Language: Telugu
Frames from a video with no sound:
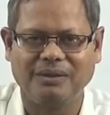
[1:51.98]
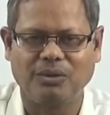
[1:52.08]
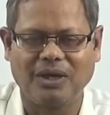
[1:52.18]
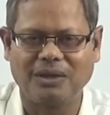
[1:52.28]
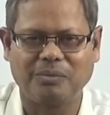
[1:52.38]

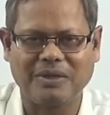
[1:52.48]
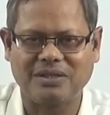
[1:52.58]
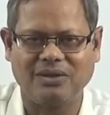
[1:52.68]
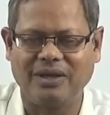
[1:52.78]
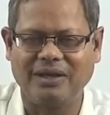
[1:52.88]
ఉగాది
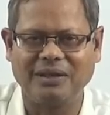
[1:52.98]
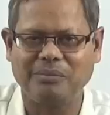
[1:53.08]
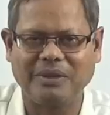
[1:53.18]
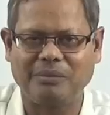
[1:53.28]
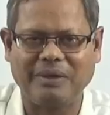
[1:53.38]
పచ్చళ్ళు అన్నీ
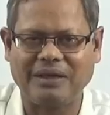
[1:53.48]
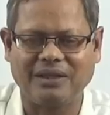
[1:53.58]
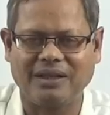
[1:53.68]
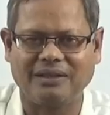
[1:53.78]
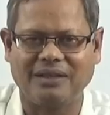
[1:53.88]

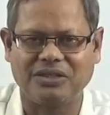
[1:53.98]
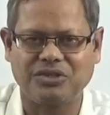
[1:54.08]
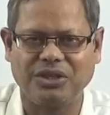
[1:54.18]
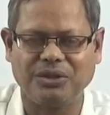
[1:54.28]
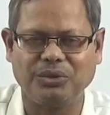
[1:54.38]
పెడతారు కదా
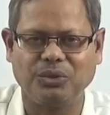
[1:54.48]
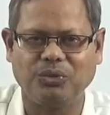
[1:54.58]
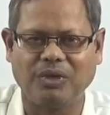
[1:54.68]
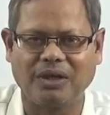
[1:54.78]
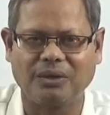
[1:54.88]
చేదు
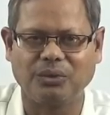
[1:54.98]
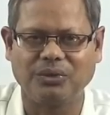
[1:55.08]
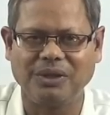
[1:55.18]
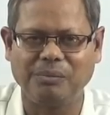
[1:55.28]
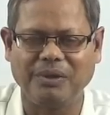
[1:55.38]
వగరు
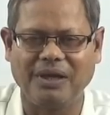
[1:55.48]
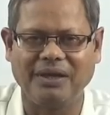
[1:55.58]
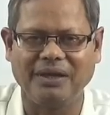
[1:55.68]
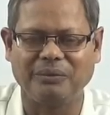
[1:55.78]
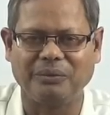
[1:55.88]
తీపి
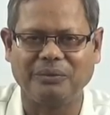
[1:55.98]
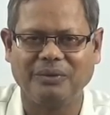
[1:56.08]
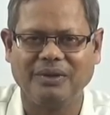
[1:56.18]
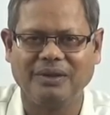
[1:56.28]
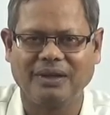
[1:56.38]
అన్నీను
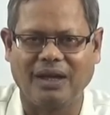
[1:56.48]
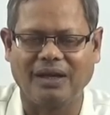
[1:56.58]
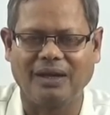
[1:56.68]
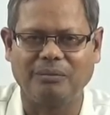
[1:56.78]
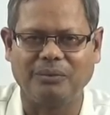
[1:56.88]

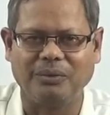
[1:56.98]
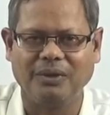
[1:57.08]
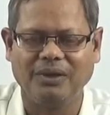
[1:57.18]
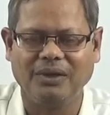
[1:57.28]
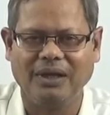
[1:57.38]
కలగలుపు
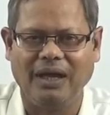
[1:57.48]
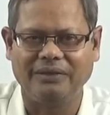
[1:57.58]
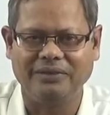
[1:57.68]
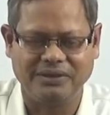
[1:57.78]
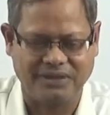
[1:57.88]

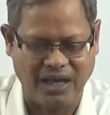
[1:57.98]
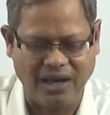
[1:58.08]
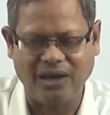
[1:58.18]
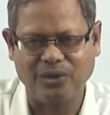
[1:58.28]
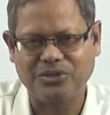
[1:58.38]
అది
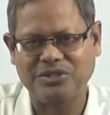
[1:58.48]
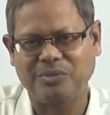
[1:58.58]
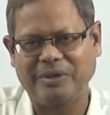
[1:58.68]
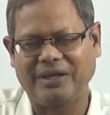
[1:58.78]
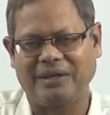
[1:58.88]
చాలా
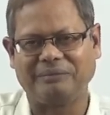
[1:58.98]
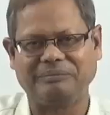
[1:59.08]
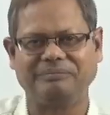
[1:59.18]
ఆలోచించి పెట్టారు